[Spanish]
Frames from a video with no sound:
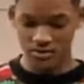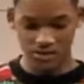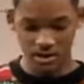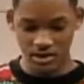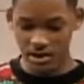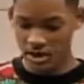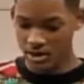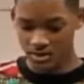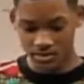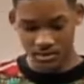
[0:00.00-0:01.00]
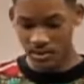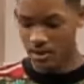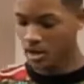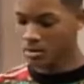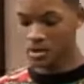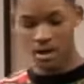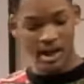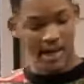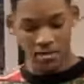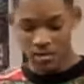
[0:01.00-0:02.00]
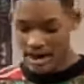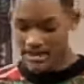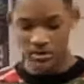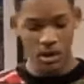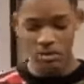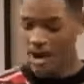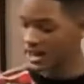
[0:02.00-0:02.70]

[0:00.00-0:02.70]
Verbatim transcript: Lo sé, tío Phil, pero es que tenía prácticas de